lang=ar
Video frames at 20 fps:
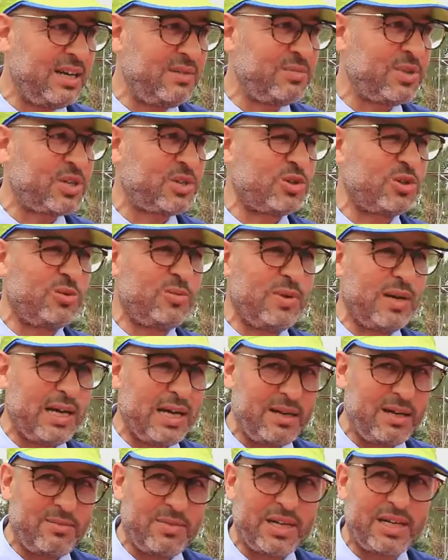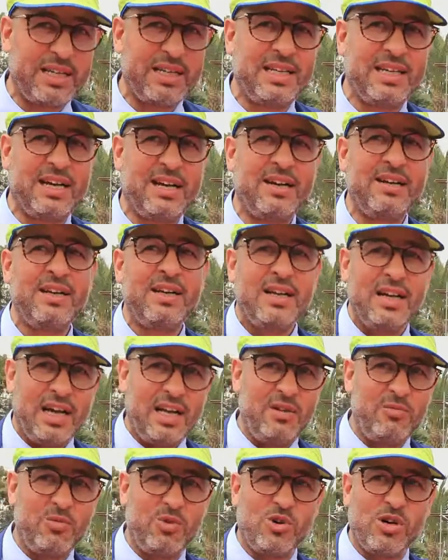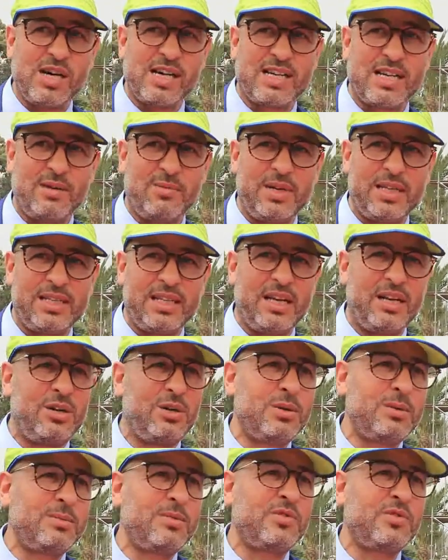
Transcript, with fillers: المكتوبه المرئيه على المواكبه ديالهم